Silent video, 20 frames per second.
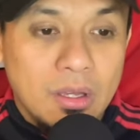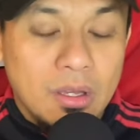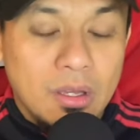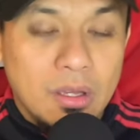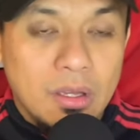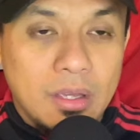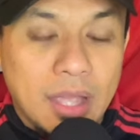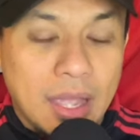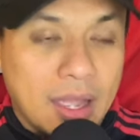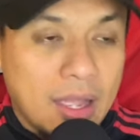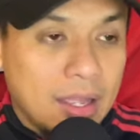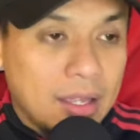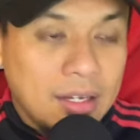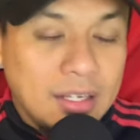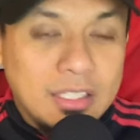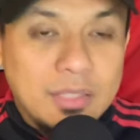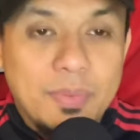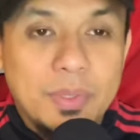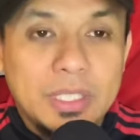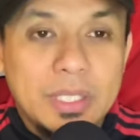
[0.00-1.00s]
ya ini
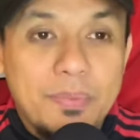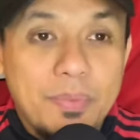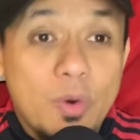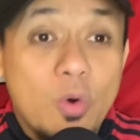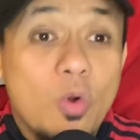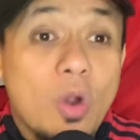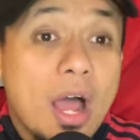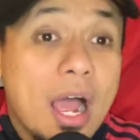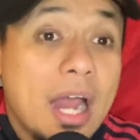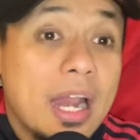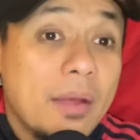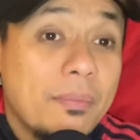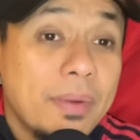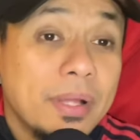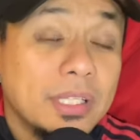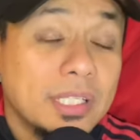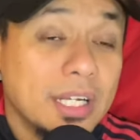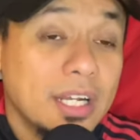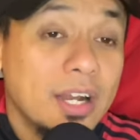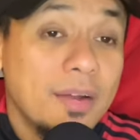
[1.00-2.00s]
seperti pengulangan apa
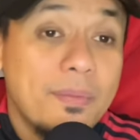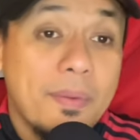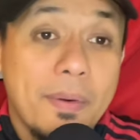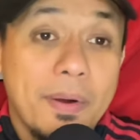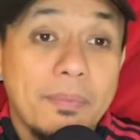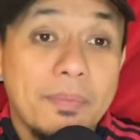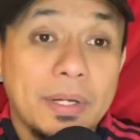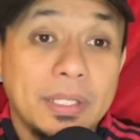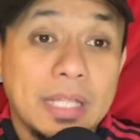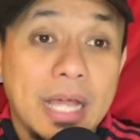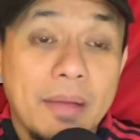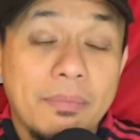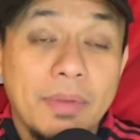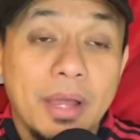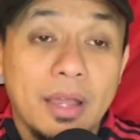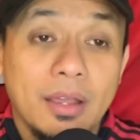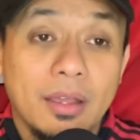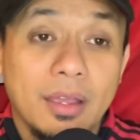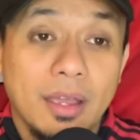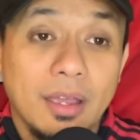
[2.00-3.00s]
yang terjadi di babak pertama
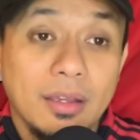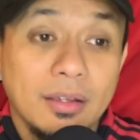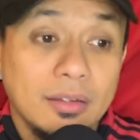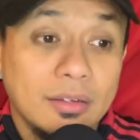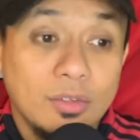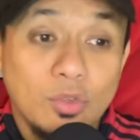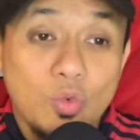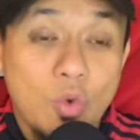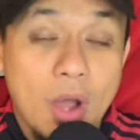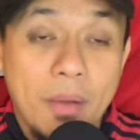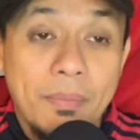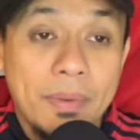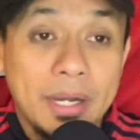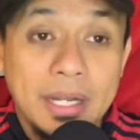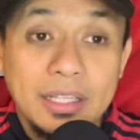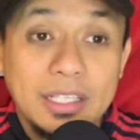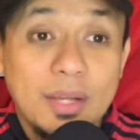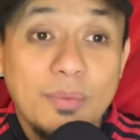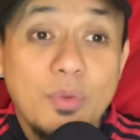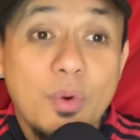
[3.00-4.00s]
ya dua
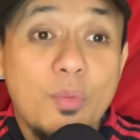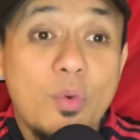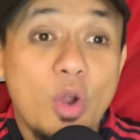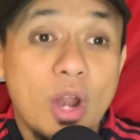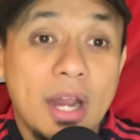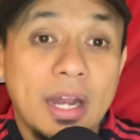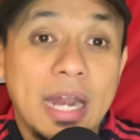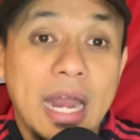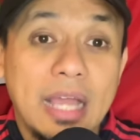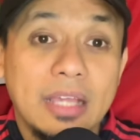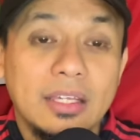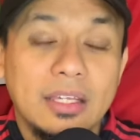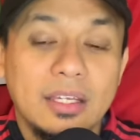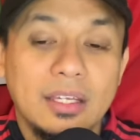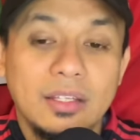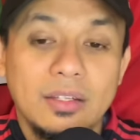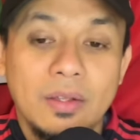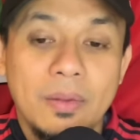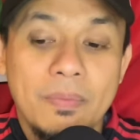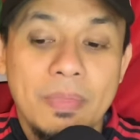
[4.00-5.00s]
menit kebobolan
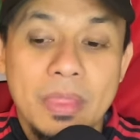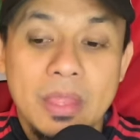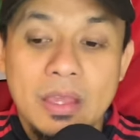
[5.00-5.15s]
lagi gitu